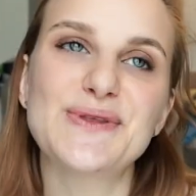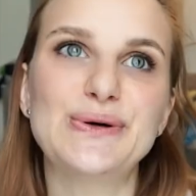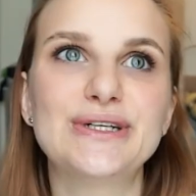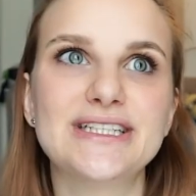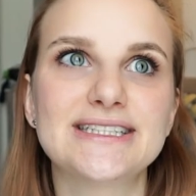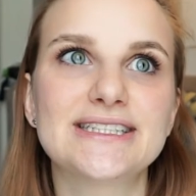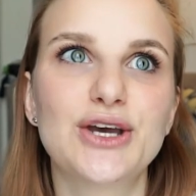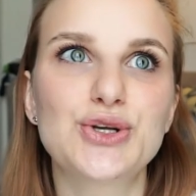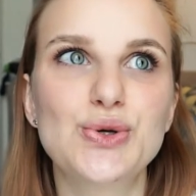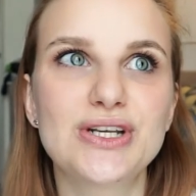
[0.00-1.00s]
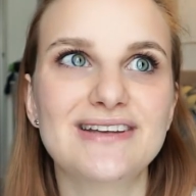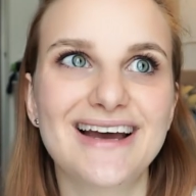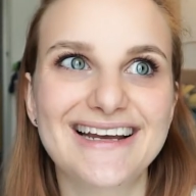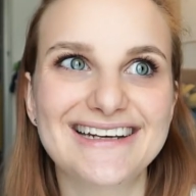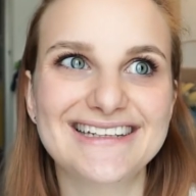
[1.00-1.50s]
Und das Schöne ist
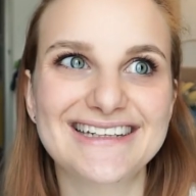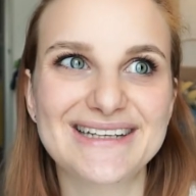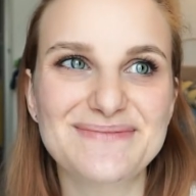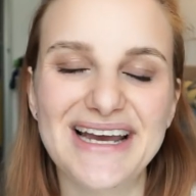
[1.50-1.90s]
eigentlich, dass am